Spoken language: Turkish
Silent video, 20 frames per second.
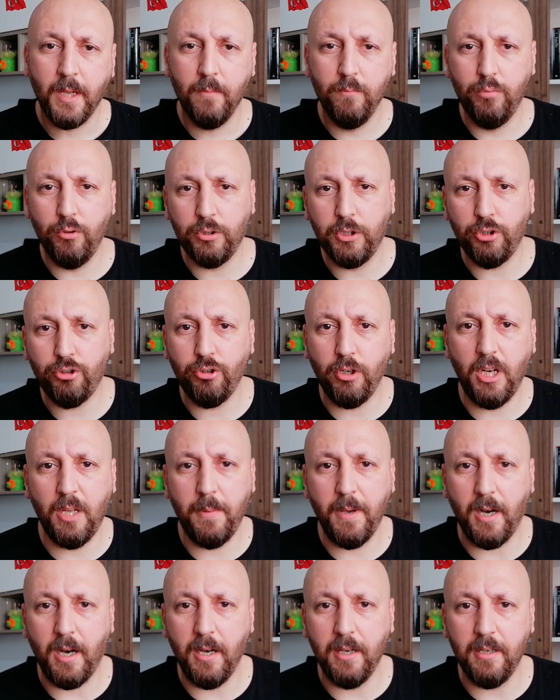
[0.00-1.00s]
burada şöyle
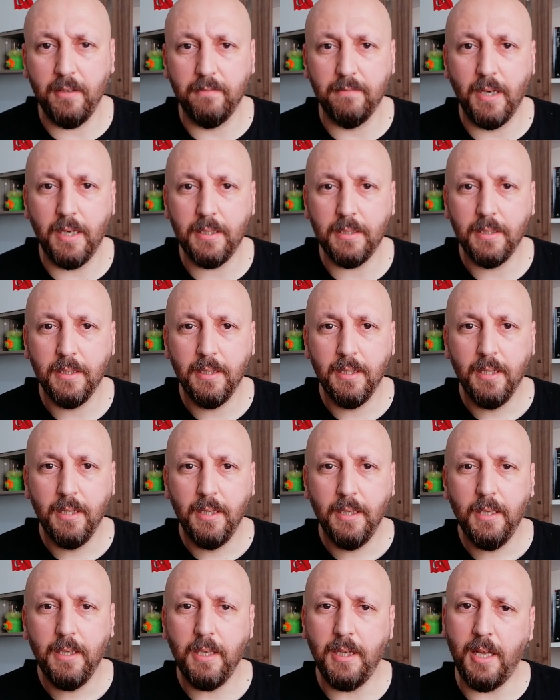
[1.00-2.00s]
bir ayrım var.
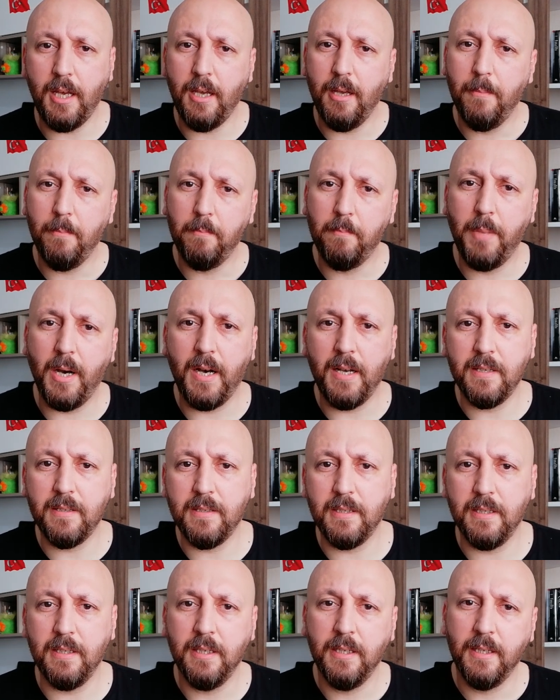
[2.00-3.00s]
Yine
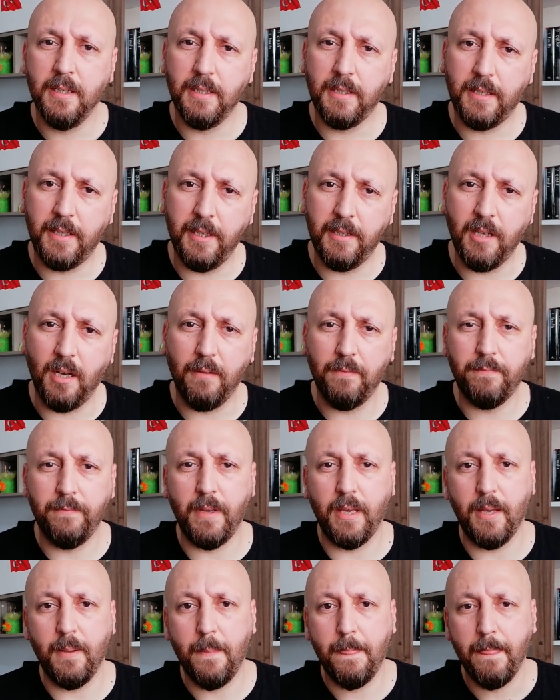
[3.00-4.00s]
bazı kitap
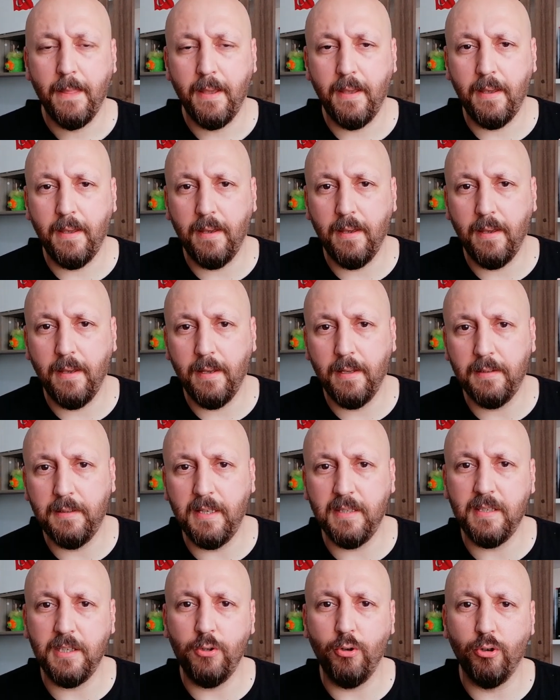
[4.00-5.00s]
ve e,
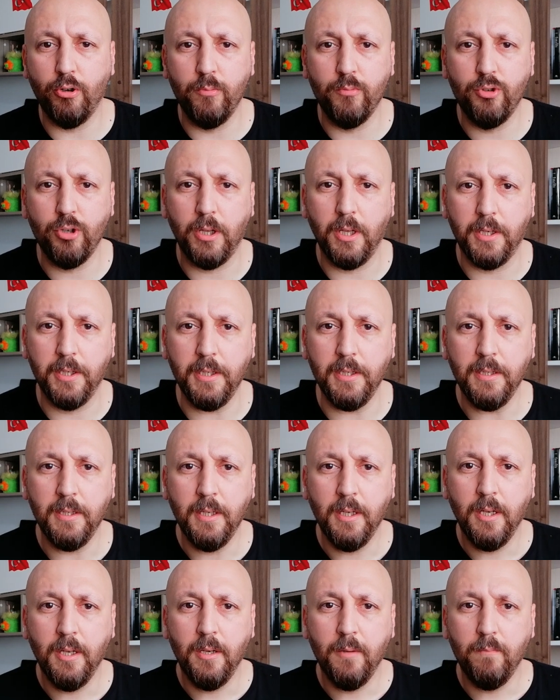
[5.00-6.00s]
dizi yorumcuları
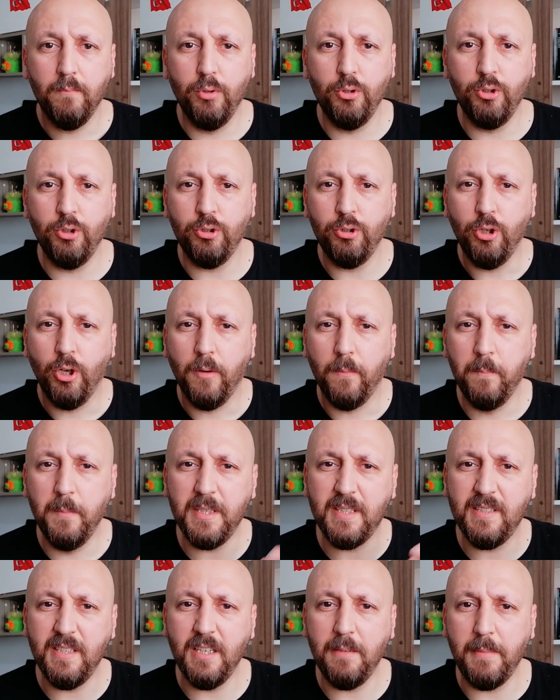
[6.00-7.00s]
bunun
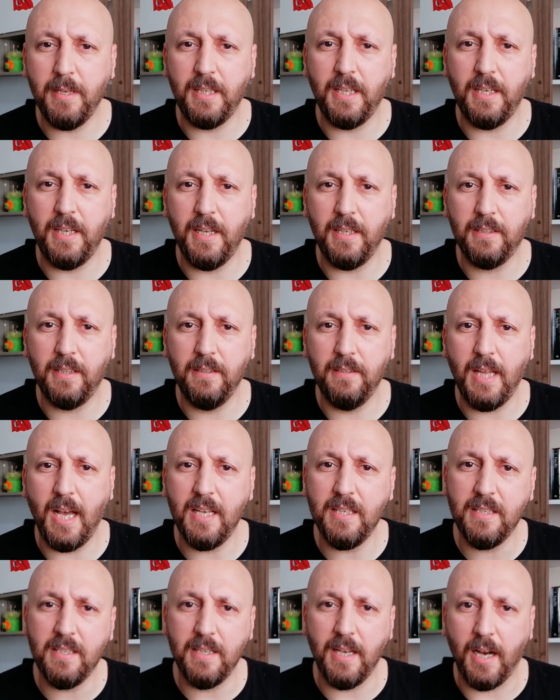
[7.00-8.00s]
Mısır
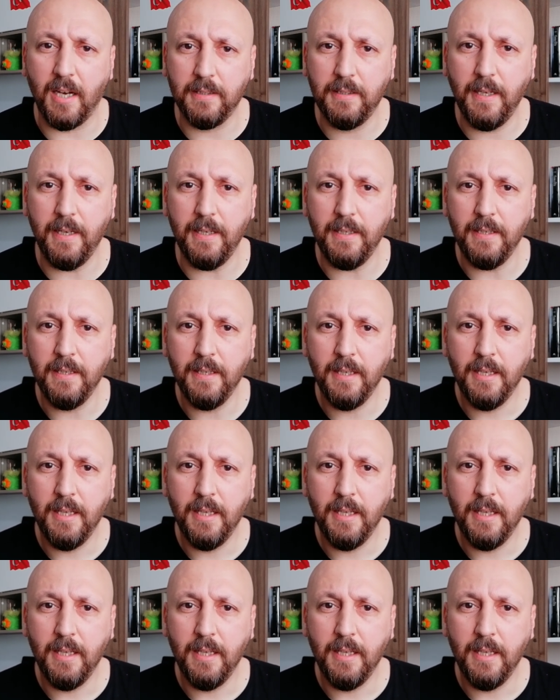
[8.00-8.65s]
medeniyetinden ziyade